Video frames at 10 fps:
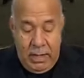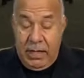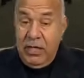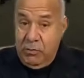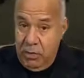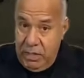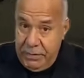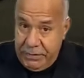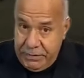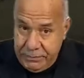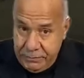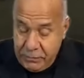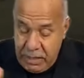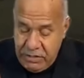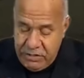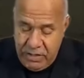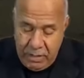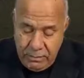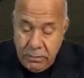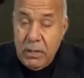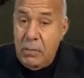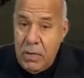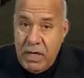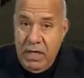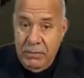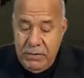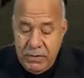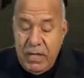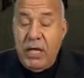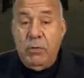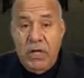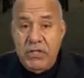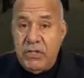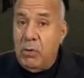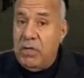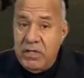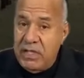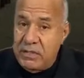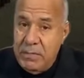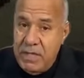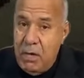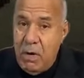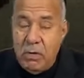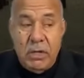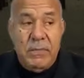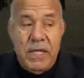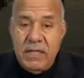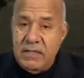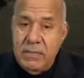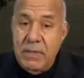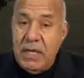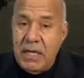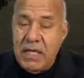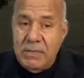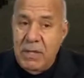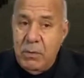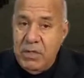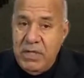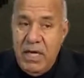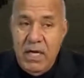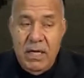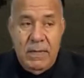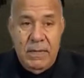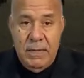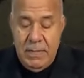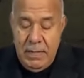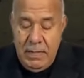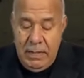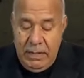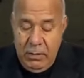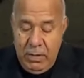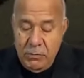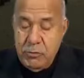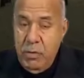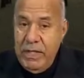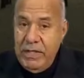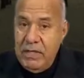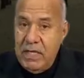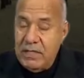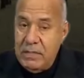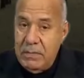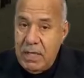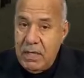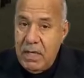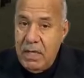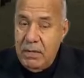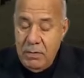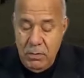كاين شوية البرد كاين الشتاء اللهم لك الحمد طاحت واحد الشتاء وكنا تنتبناوها وطلبنا ديك السيمانه الله سبحانه وتعالى حنا واحد المجموعه ديال الناس طلبنا الله